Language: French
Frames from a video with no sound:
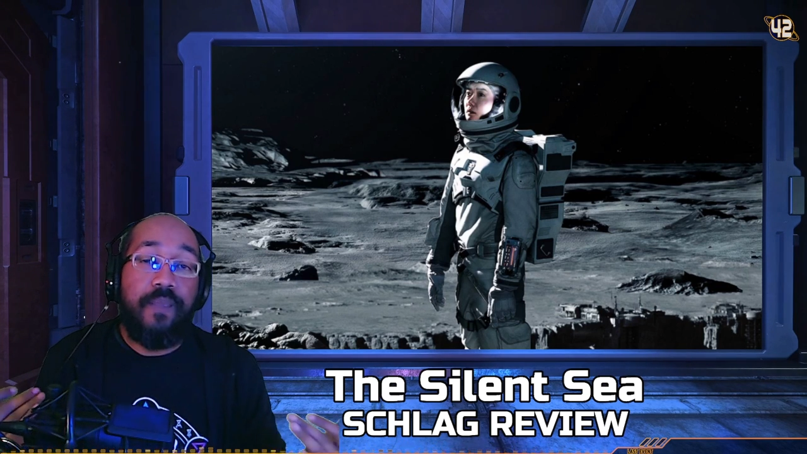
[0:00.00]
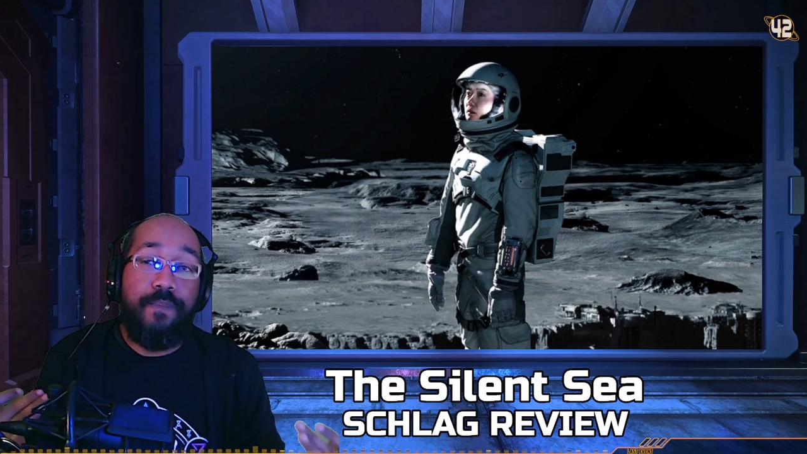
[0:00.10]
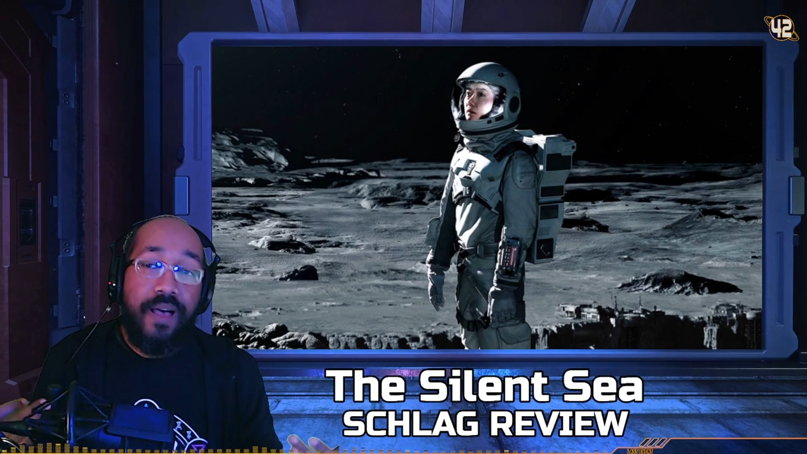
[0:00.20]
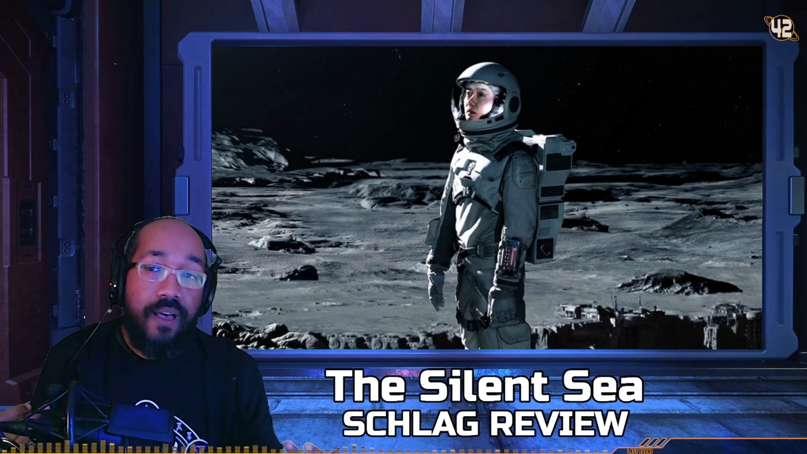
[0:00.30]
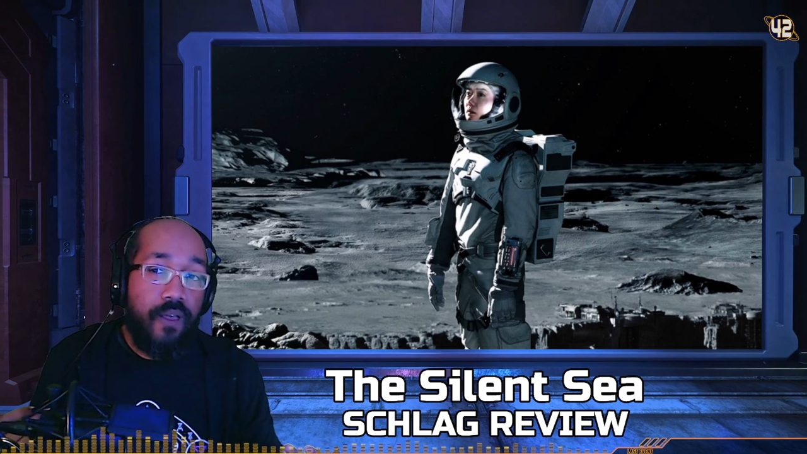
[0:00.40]

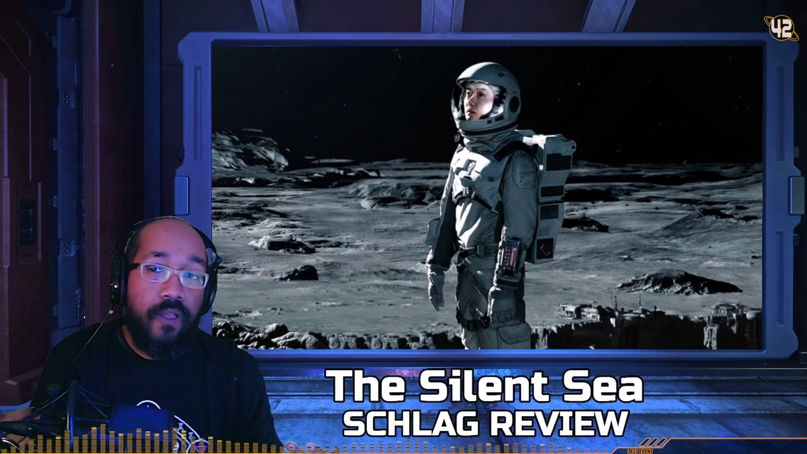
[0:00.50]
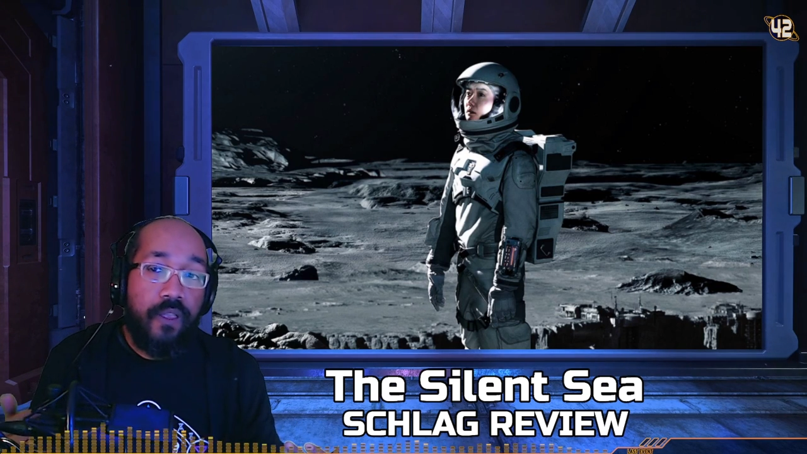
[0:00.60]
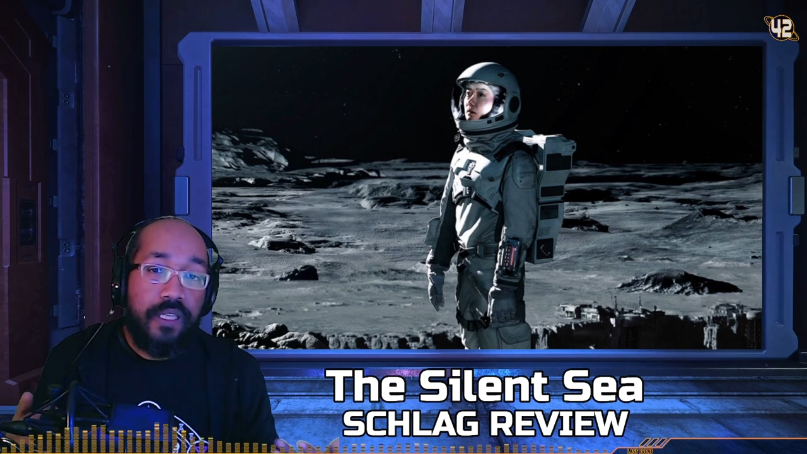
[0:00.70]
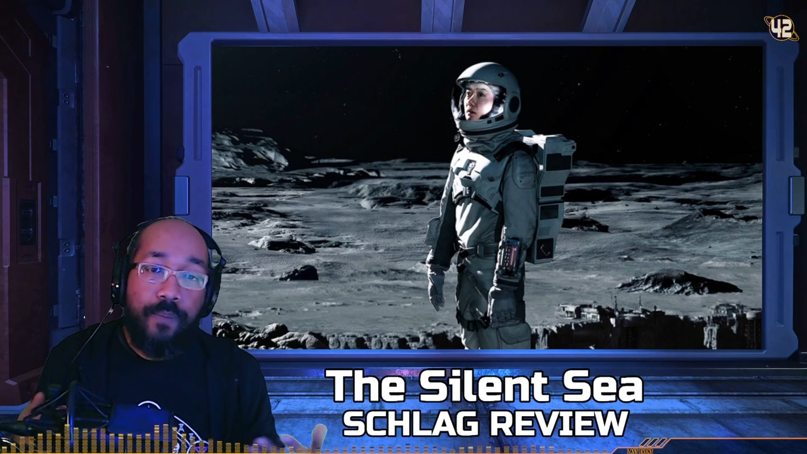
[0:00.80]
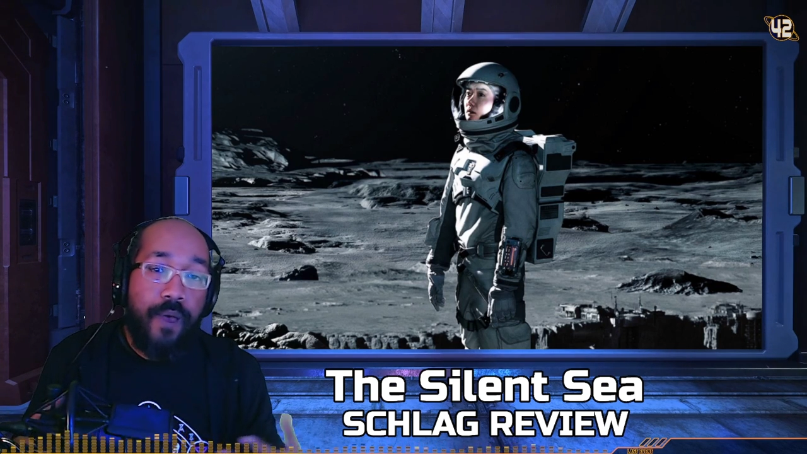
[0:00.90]
c'est
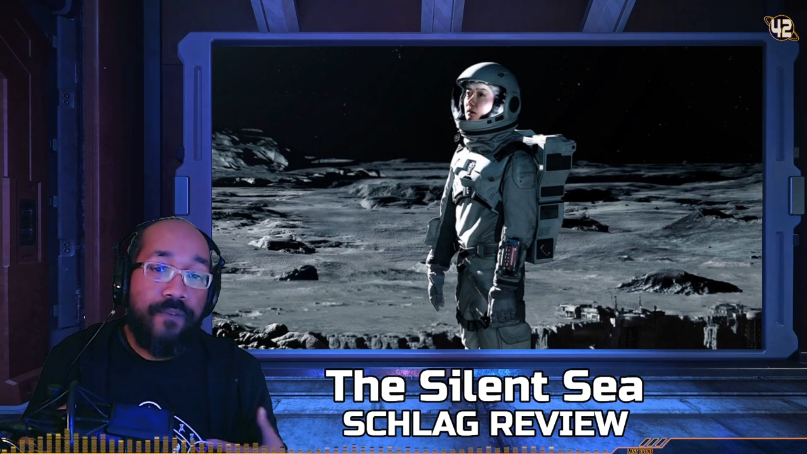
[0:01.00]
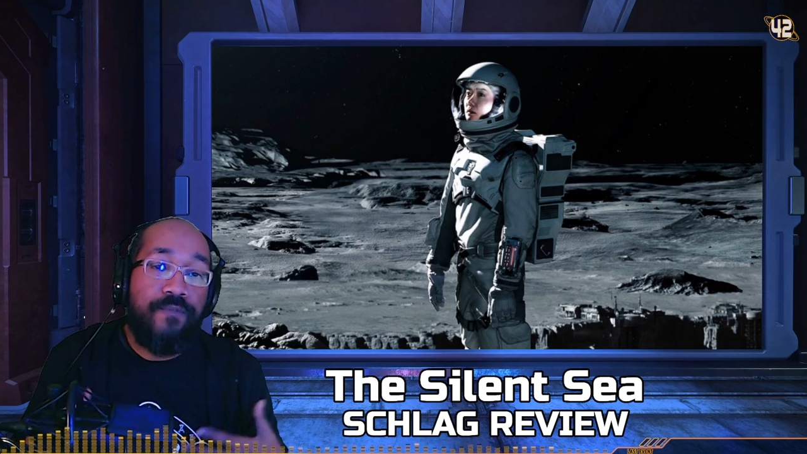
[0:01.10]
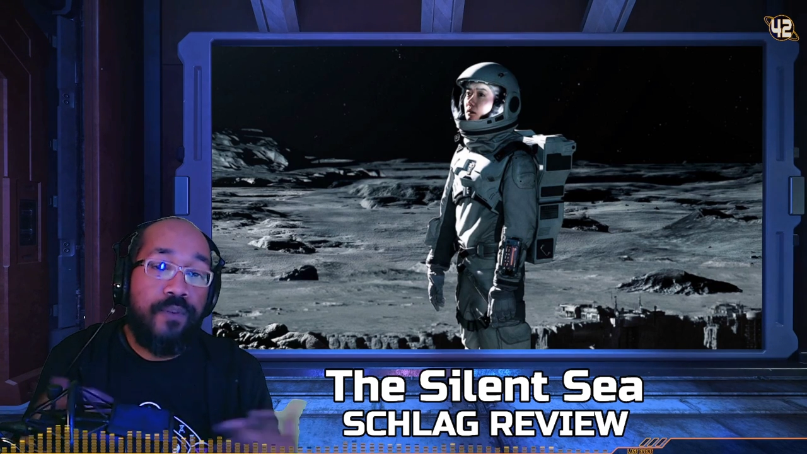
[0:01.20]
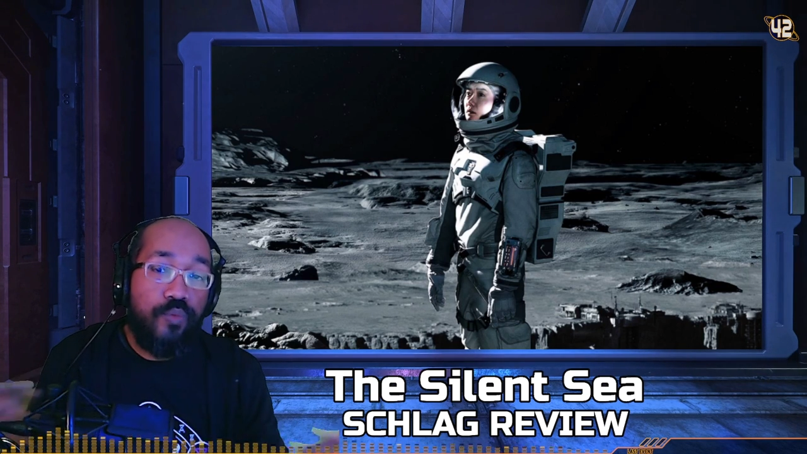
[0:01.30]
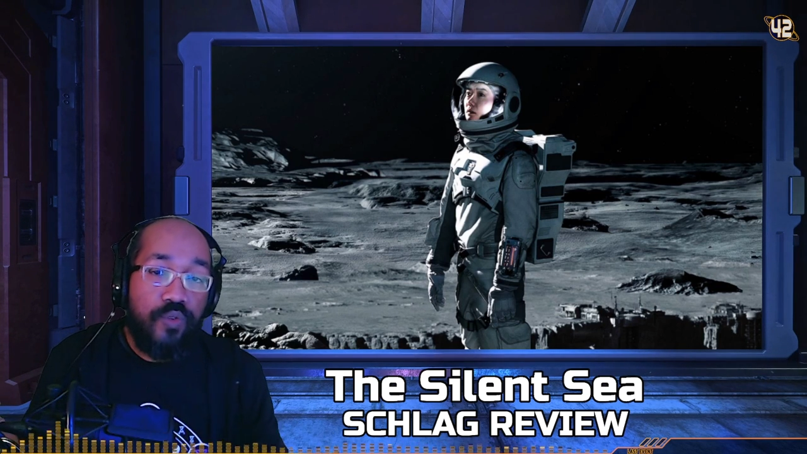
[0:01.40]
pas c'est pas un
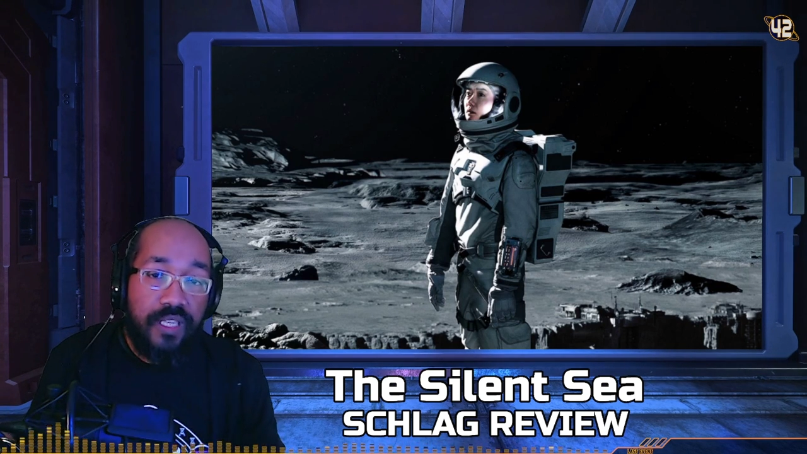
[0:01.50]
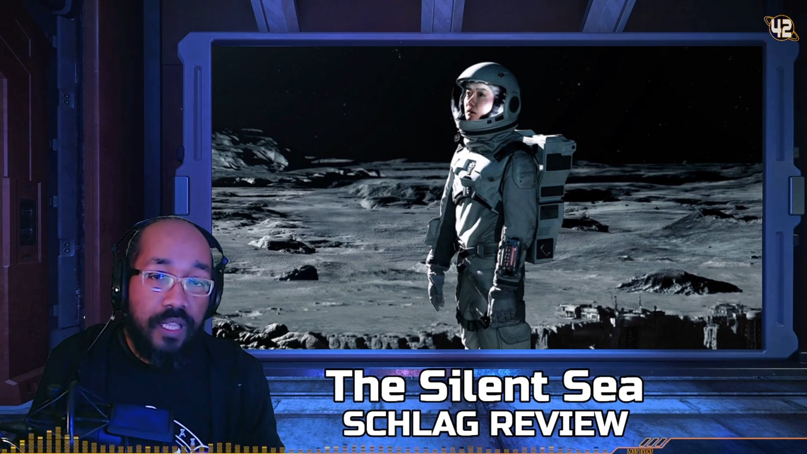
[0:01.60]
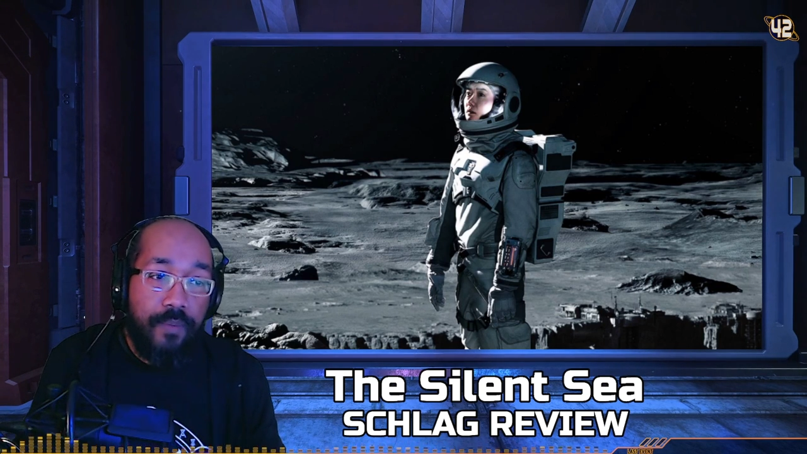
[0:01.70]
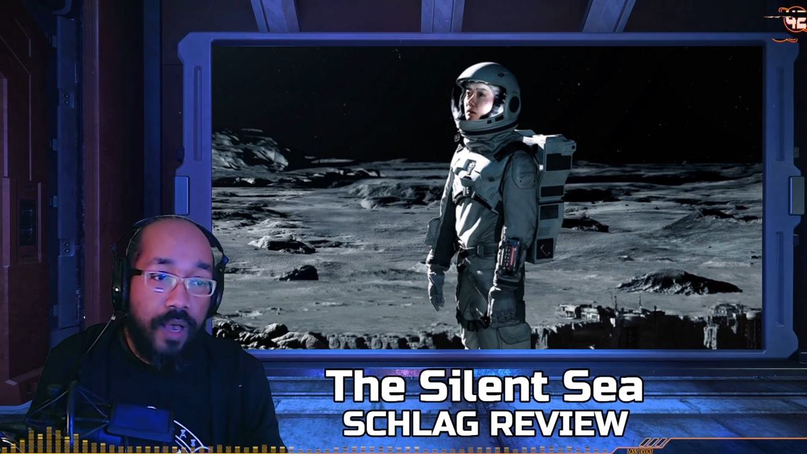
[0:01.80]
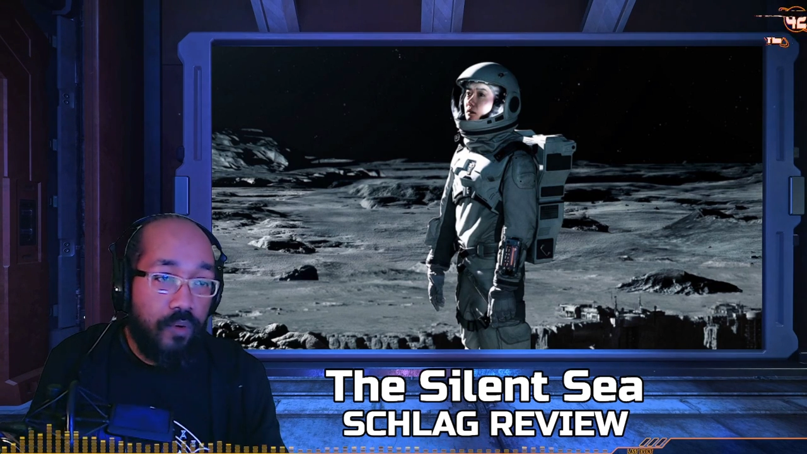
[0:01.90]
vrai film de
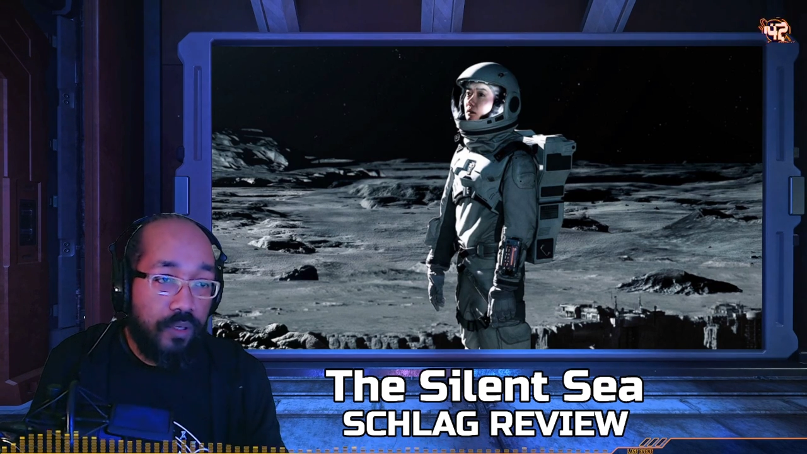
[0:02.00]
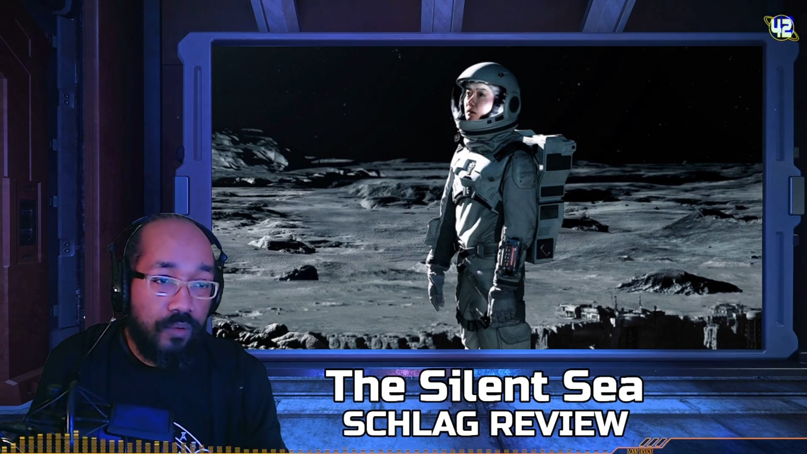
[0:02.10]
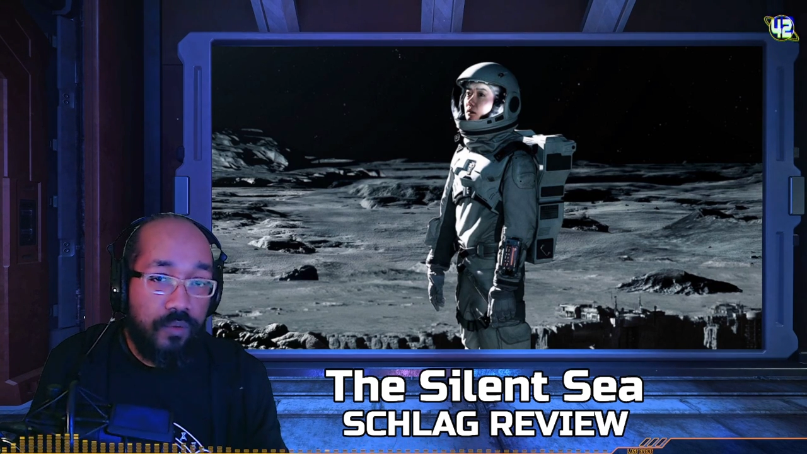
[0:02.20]
cinéma, quoi.